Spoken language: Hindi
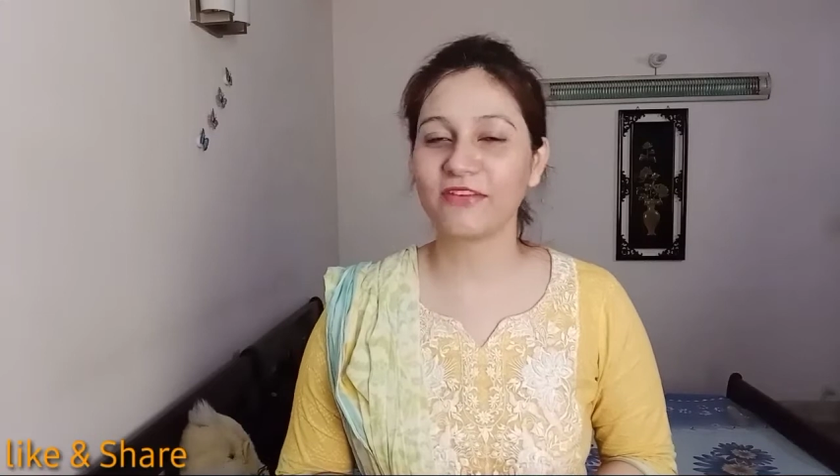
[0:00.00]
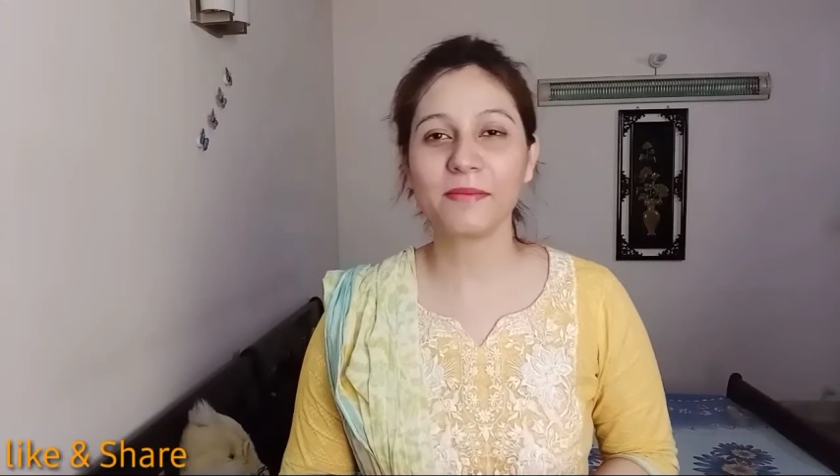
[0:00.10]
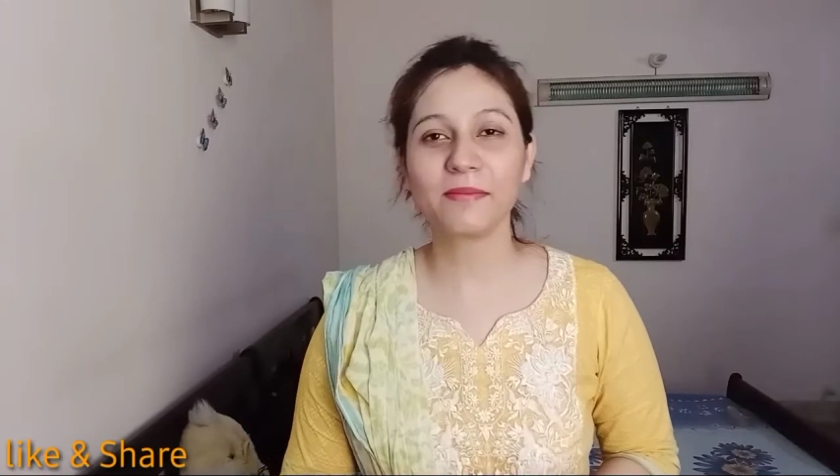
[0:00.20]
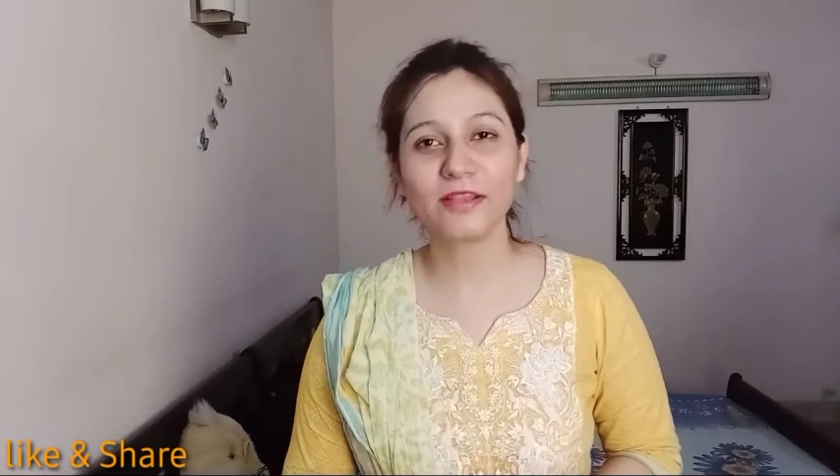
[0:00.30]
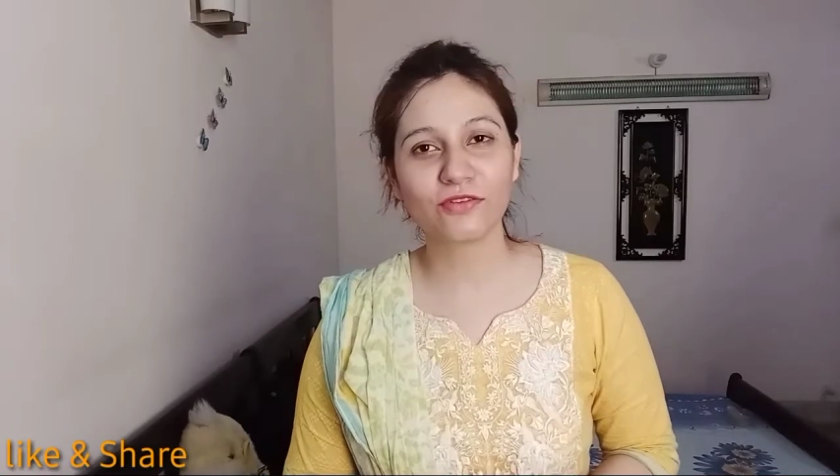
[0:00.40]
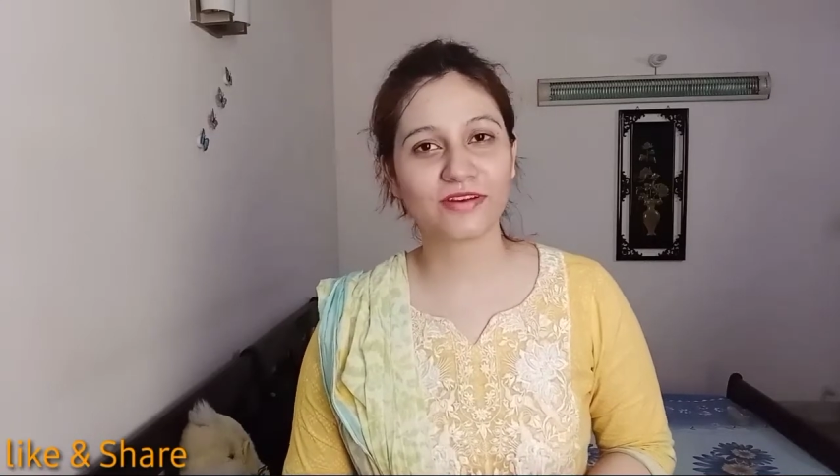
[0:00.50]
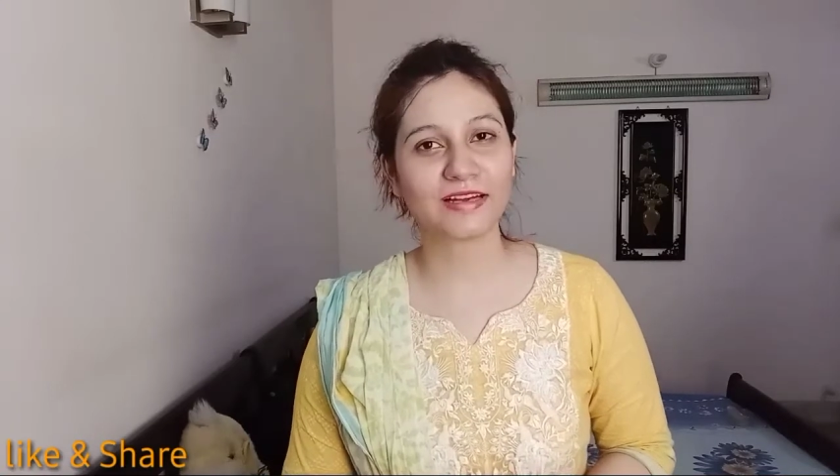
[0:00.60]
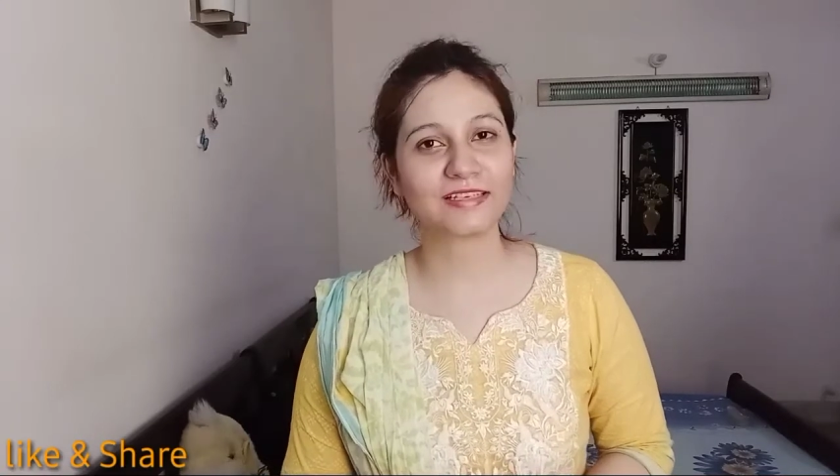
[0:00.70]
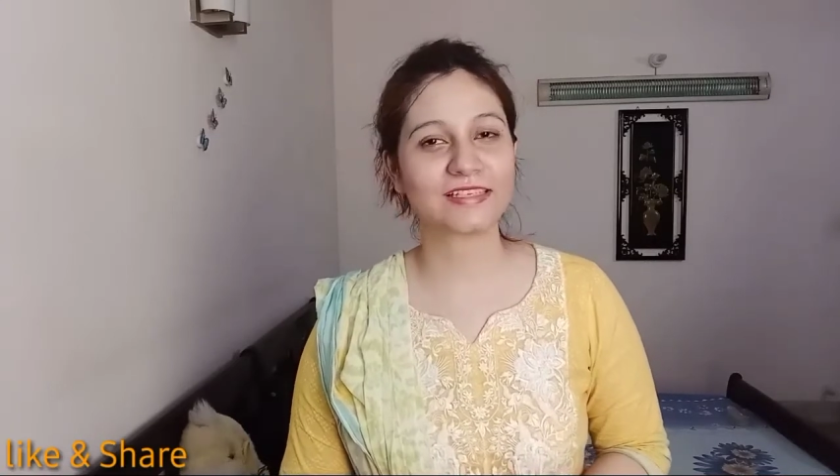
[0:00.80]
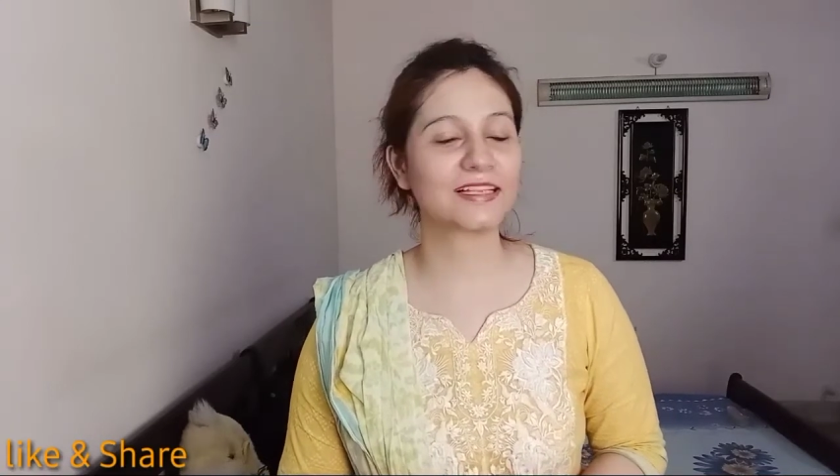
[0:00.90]
फैमिली और
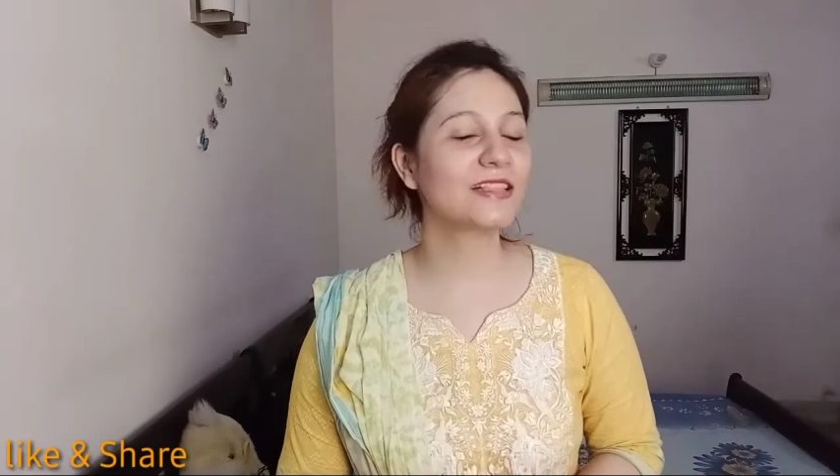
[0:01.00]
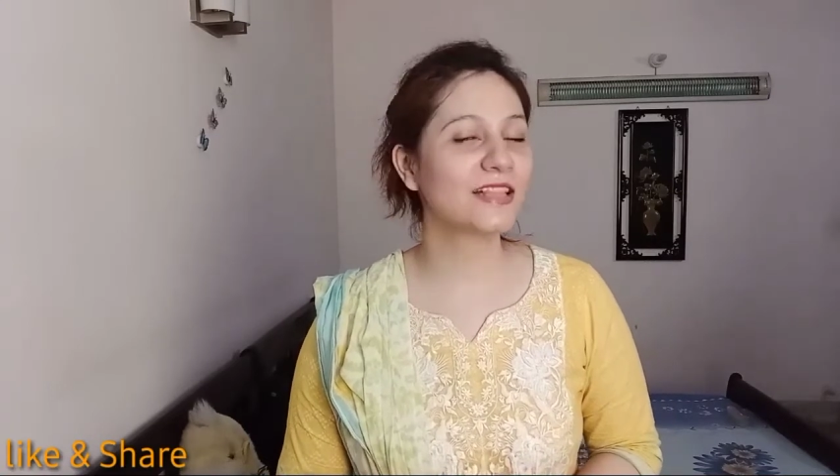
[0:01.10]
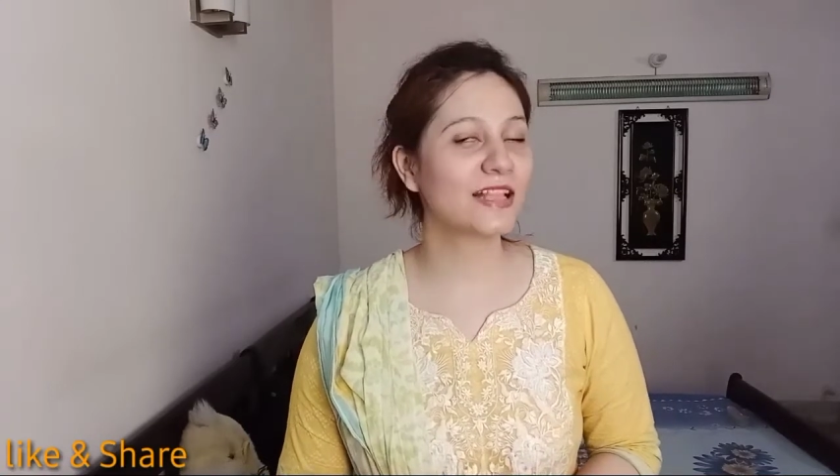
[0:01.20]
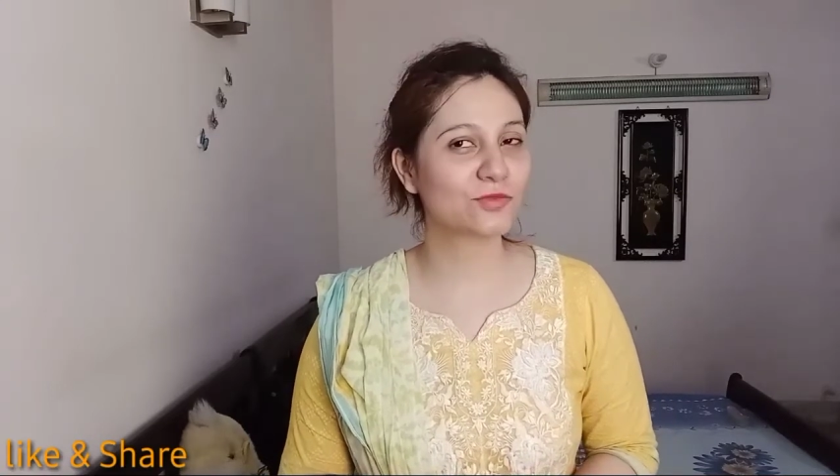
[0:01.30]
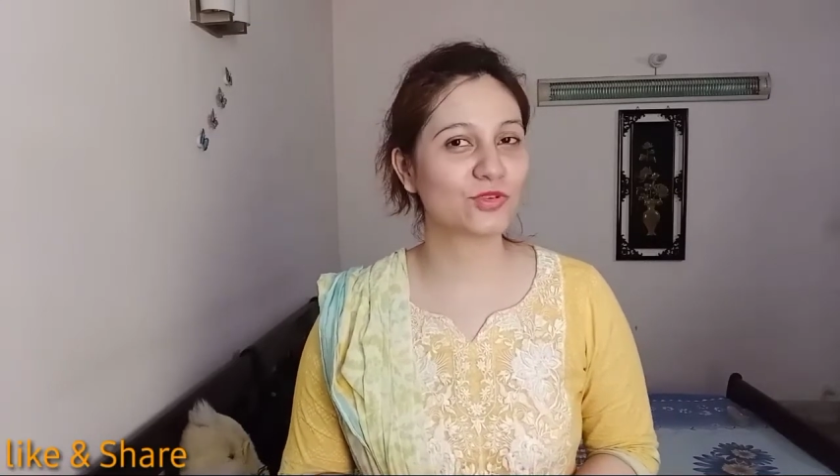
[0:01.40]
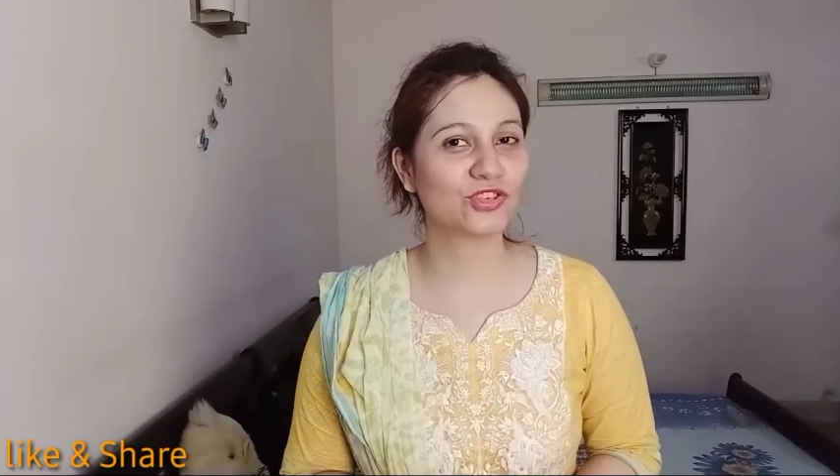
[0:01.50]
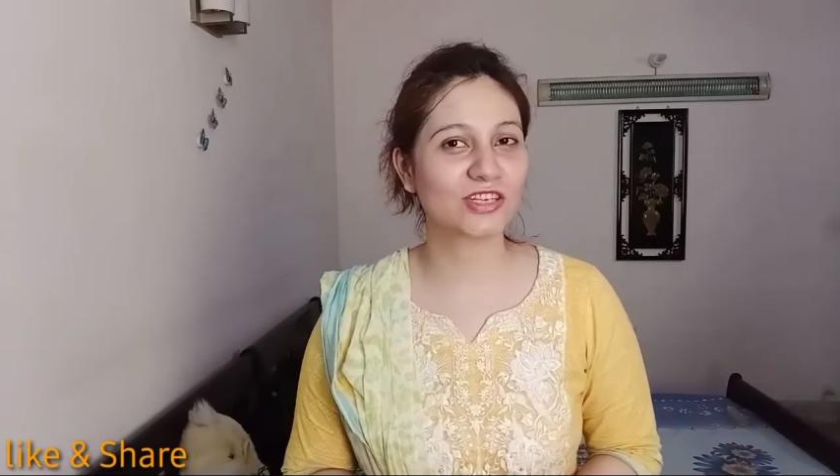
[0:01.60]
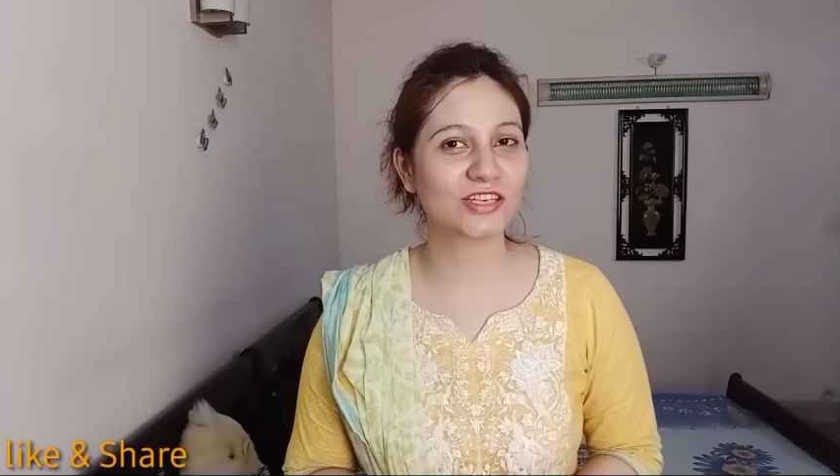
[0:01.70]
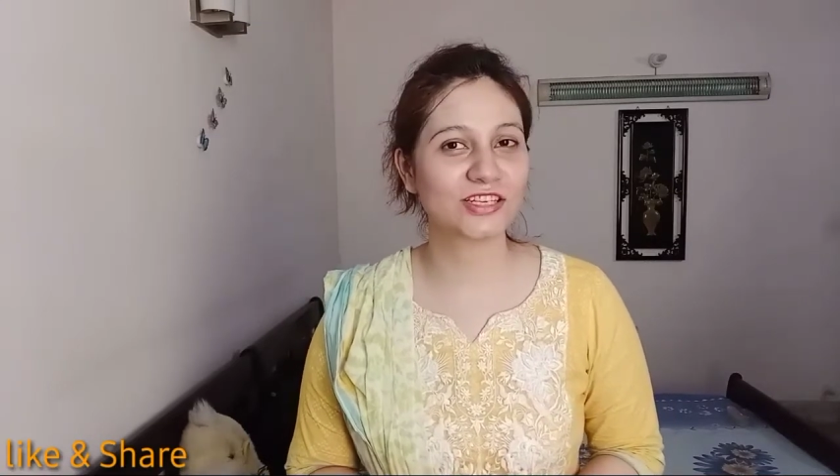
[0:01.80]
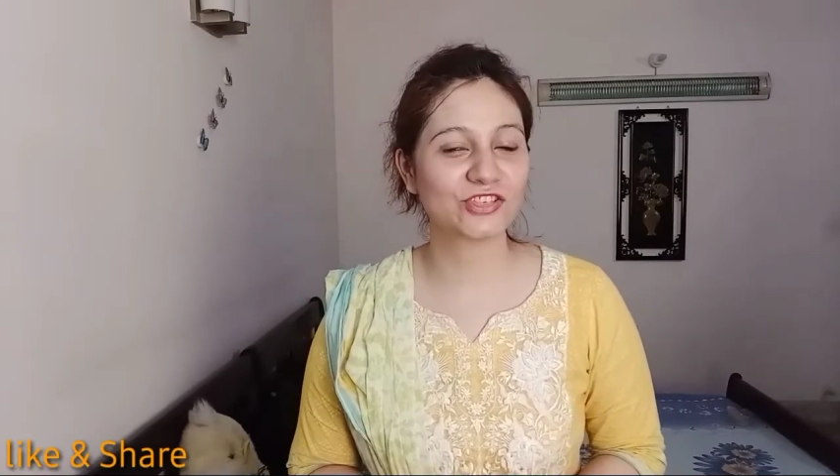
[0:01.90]
फ्रेंड्स के साथ लाजमी
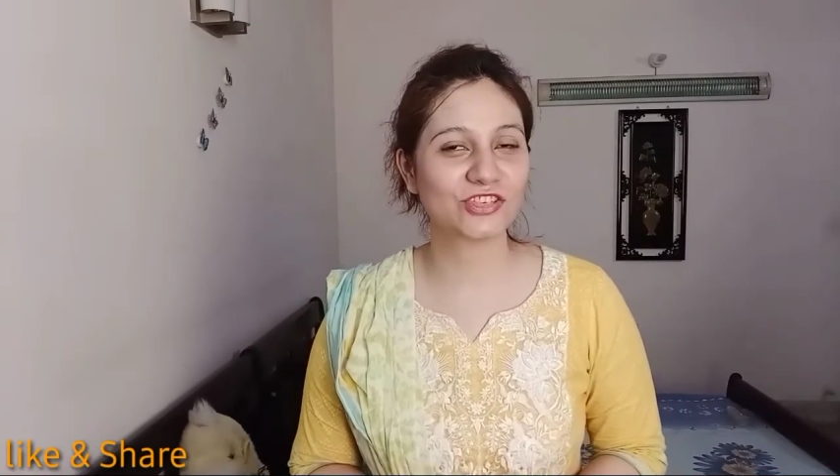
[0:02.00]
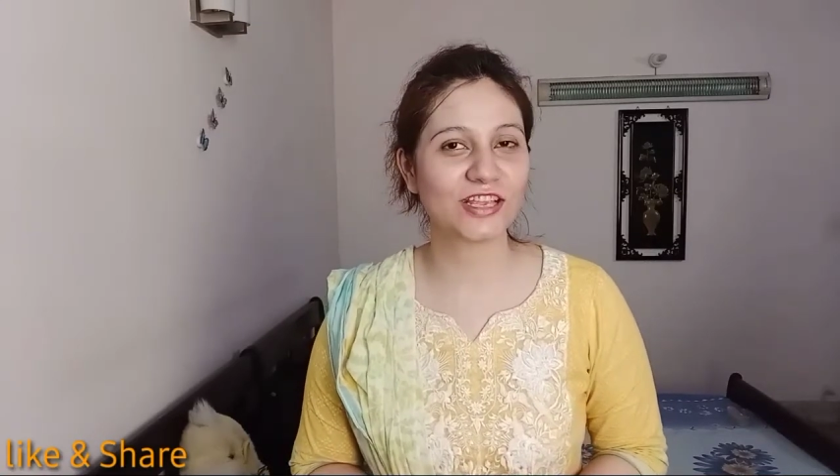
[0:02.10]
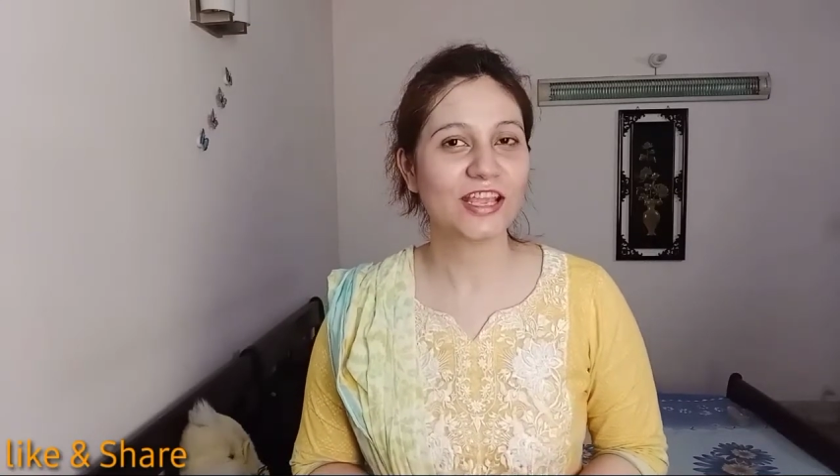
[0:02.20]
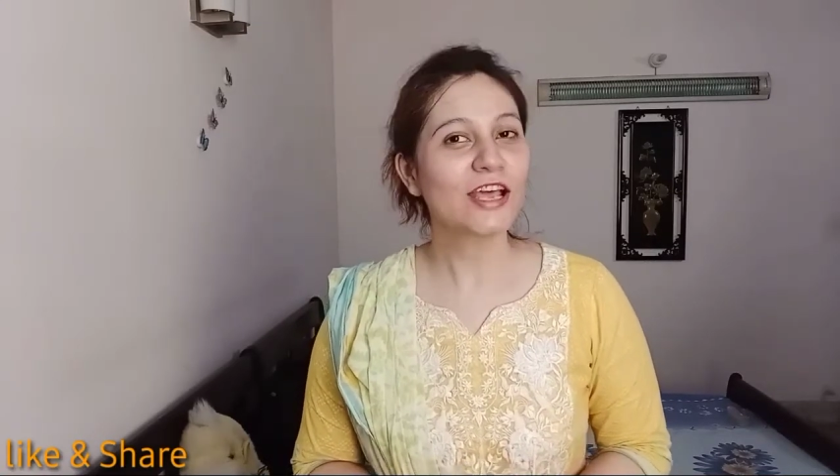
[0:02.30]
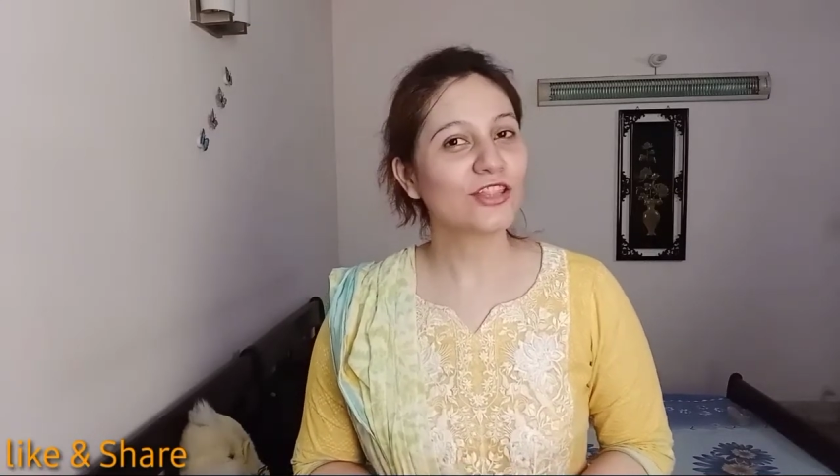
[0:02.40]
शेयर कीजिए